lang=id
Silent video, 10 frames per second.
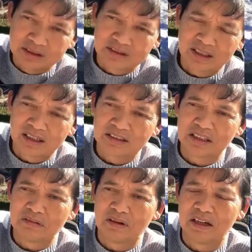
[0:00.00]
Tanah
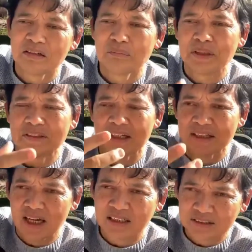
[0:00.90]
Jawa bisa
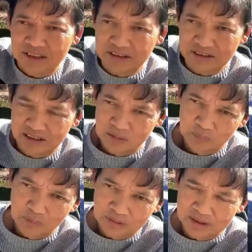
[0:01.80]
diakses secara
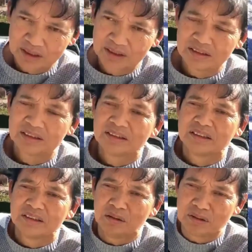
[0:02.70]
portal
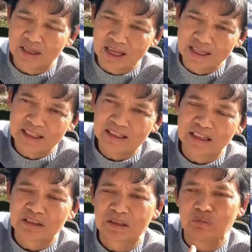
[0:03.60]
online
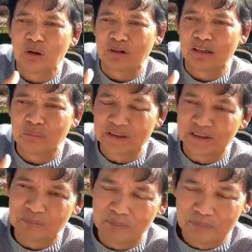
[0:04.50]
dan semua orang
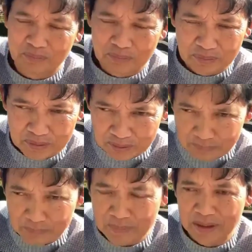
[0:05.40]
bisa
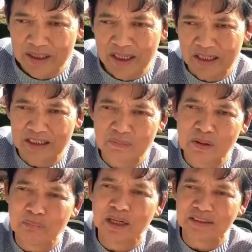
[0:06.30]
melihat dan
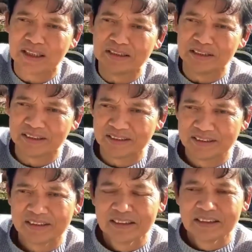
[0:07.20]
membacanya.
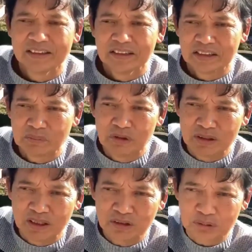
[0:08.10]

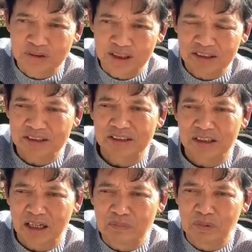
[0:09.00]
Semoga sukses
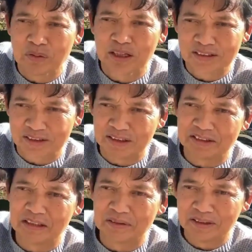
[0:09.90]
Kampung Aksara
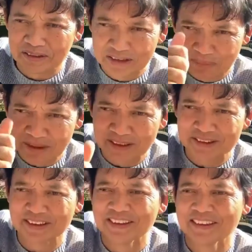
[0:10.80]
Jawa. Terima
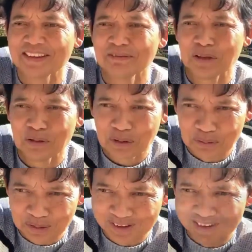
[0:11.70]
kasih. Matur
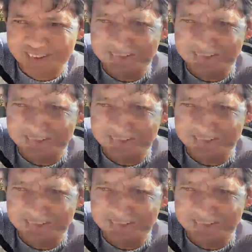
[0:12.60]
nuwun.